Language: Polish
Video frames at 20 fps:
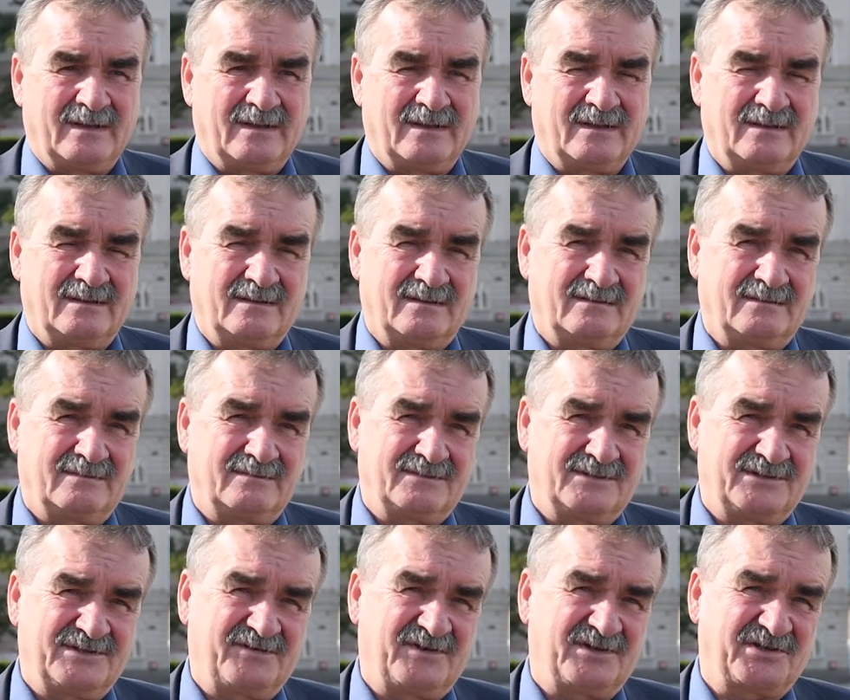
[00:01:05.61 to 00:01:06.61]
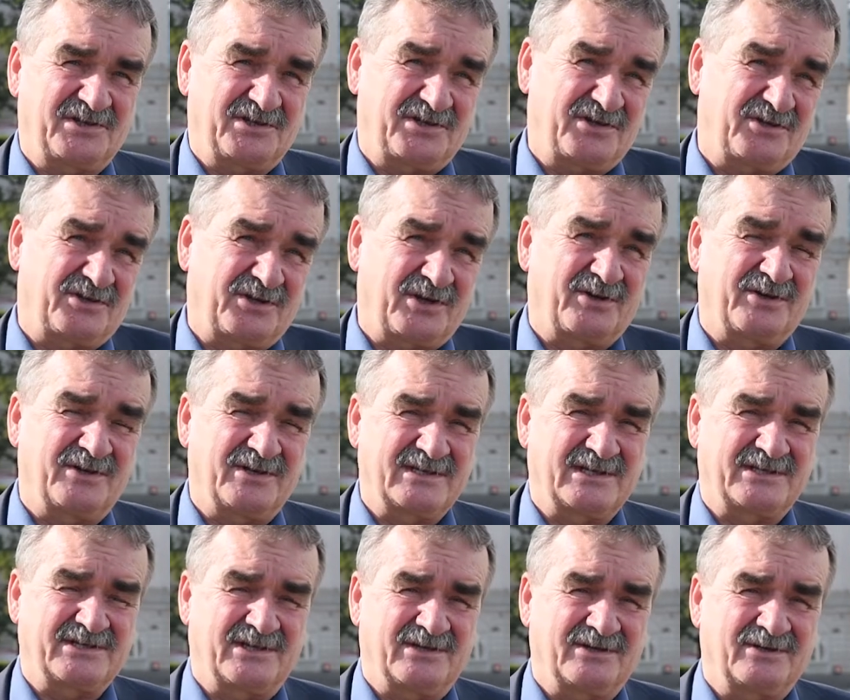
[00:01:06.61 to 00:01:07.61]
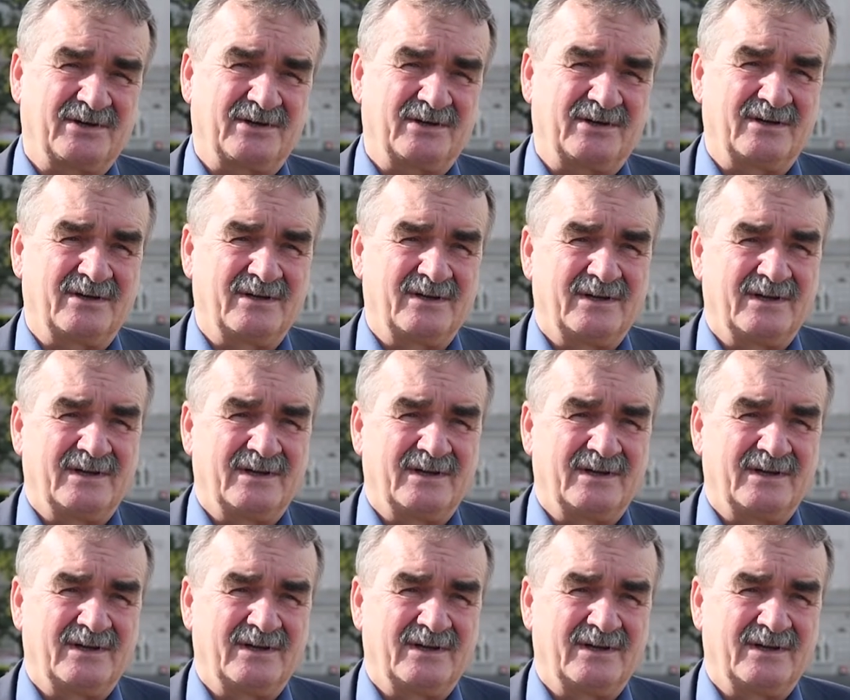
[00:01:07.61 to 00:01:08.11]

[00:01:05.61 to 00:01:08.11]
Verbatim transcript: Y, dziwię się, że od tego nie zaczęto.